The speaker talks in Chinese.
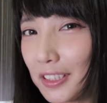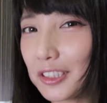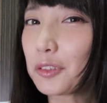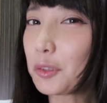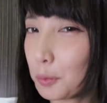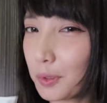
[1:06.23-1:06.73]
也
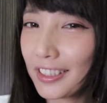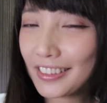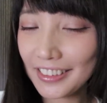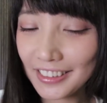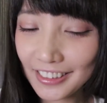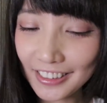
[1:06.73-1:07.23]
送了五颗
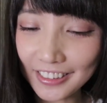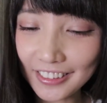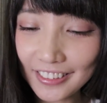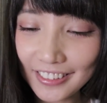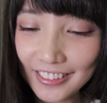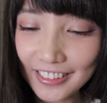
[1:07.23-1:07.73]
晶石，
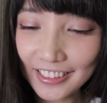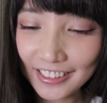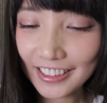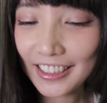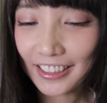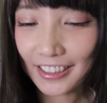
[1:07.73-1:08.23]

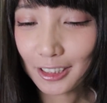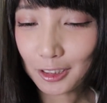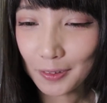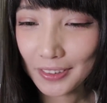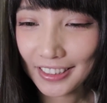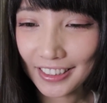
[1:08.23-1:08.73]
是可以再
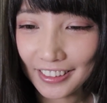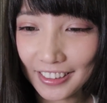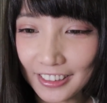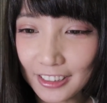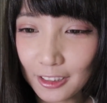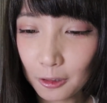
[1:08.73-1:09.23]
抽一点
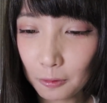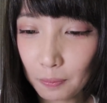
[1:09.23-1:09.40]
点的。